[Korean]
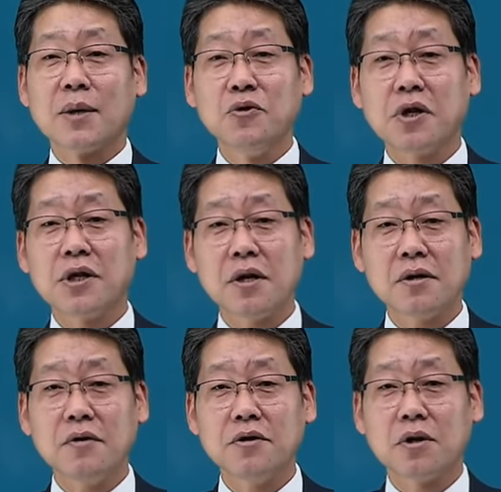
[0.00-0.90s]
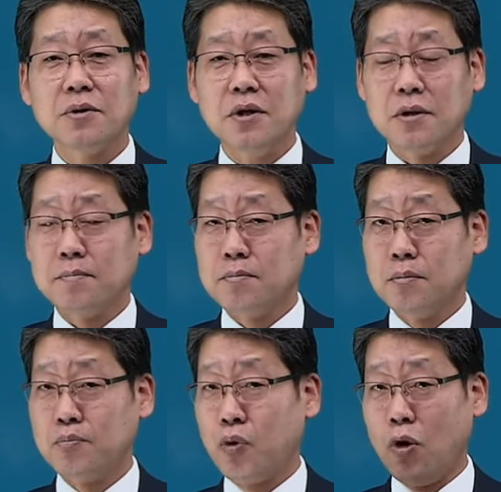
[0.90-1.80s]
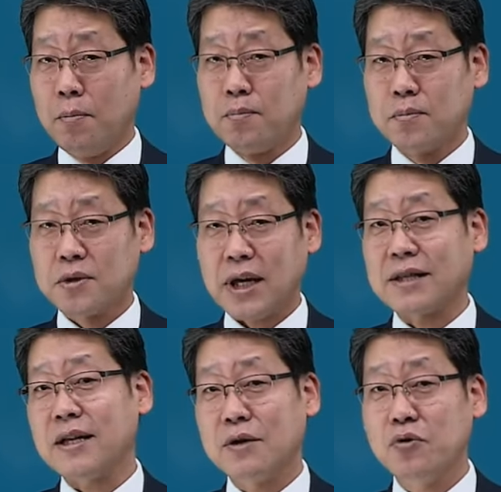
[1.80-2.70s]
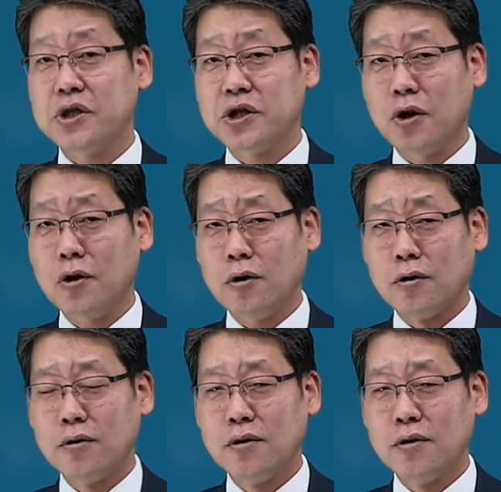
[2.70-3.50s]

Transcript: 기본적인 특성은 여러분들 음, 보험 다들 알고 있죠.